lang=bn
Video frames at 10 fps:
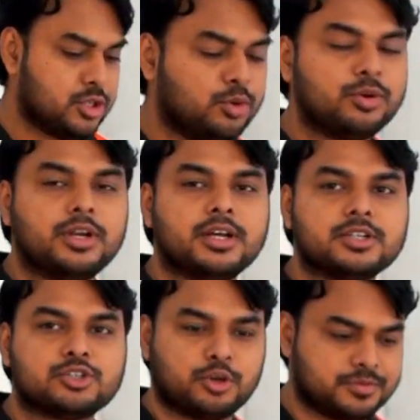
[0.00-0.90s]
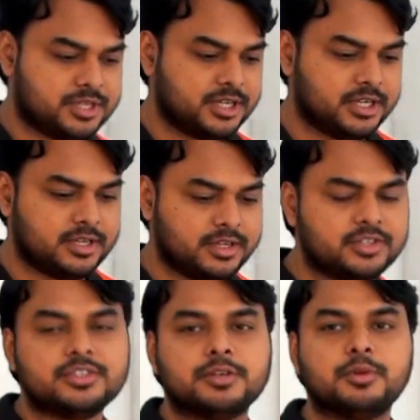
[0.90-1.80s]
হচ্ছে হুন্ডার সবচেয়ে
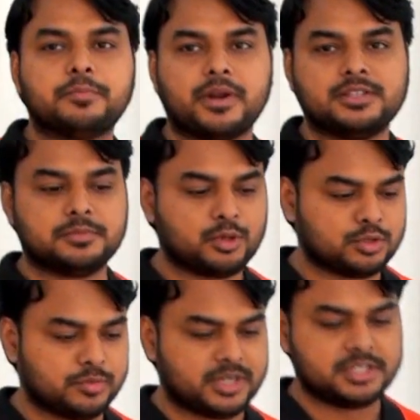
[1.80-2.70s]
রিজনেবল প্রাইসে বর্তমানে